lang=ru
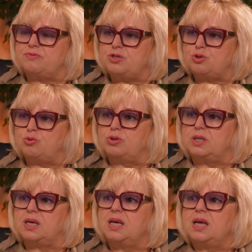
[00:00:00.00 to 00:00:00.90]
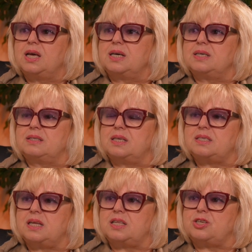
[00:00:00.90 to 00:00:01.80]
инвестиционные, э,
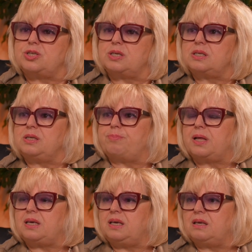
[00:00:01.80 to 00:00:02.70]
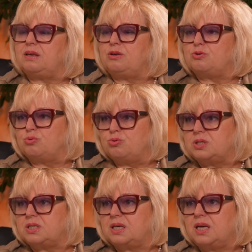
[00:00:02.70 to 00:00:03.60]
достаточно неплохие,
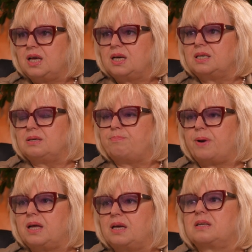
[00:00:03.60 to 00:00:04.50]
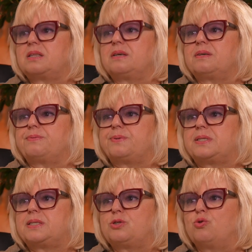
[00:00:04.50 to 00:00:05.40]
реализуются проекты с